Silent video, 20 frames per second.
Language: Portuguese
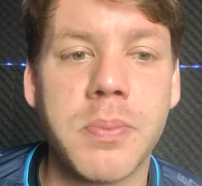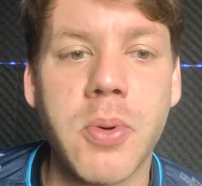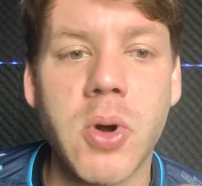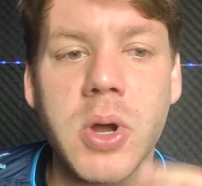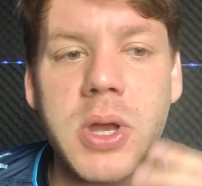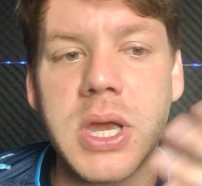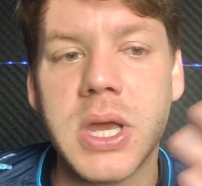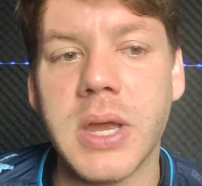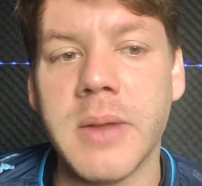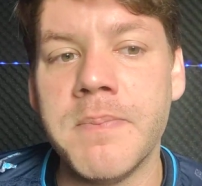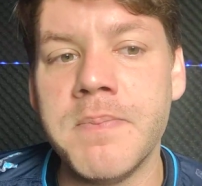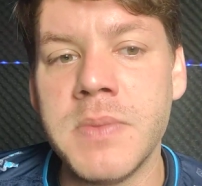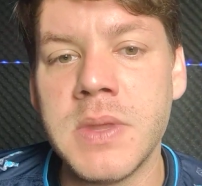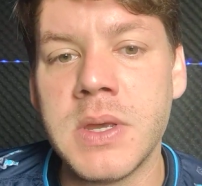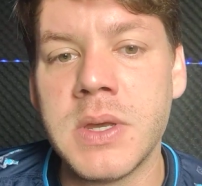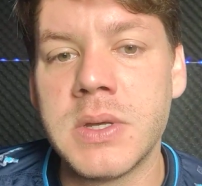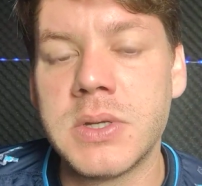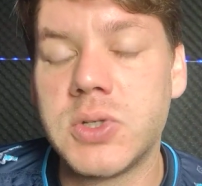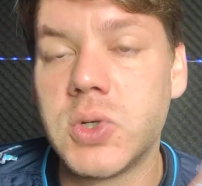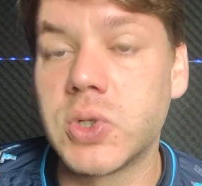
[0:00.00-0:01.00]
Porque
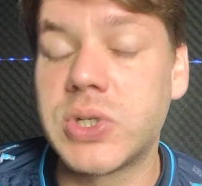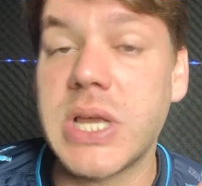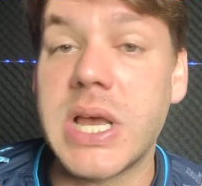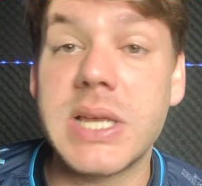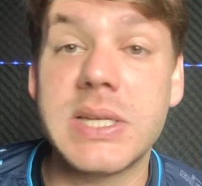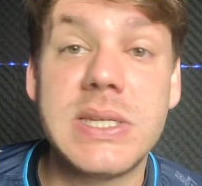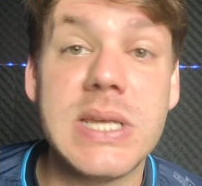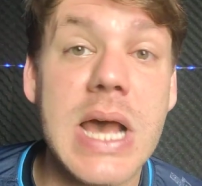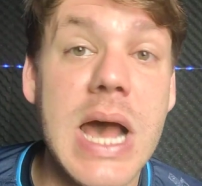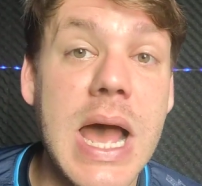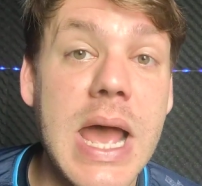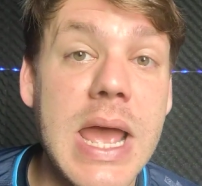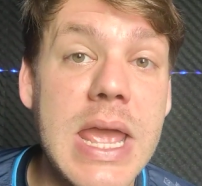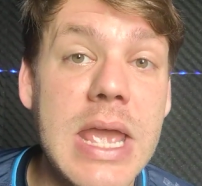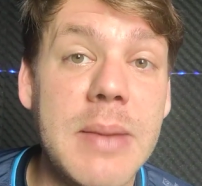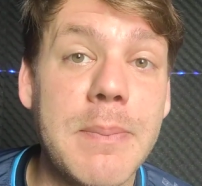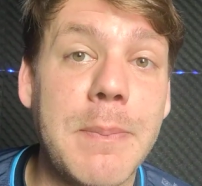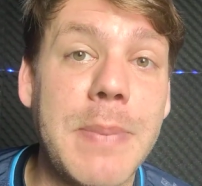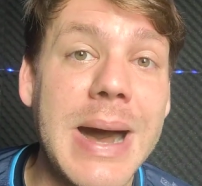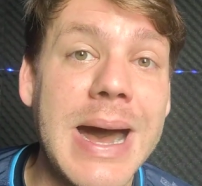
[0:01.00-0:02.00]
se o CSA
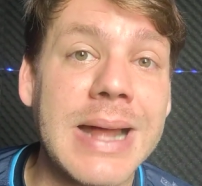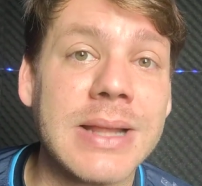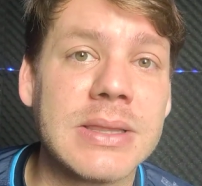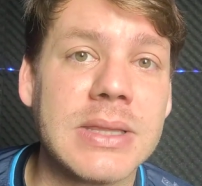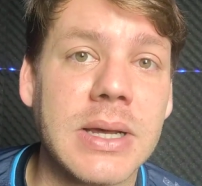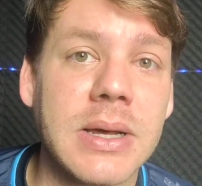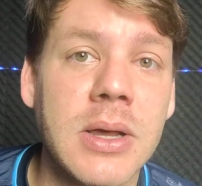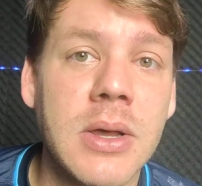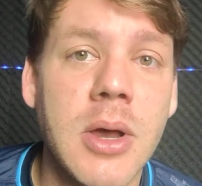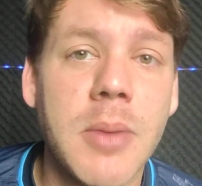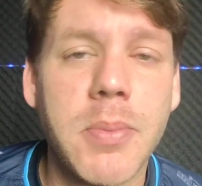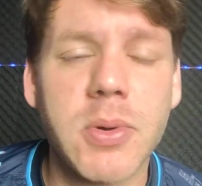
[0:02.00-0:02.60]
empata,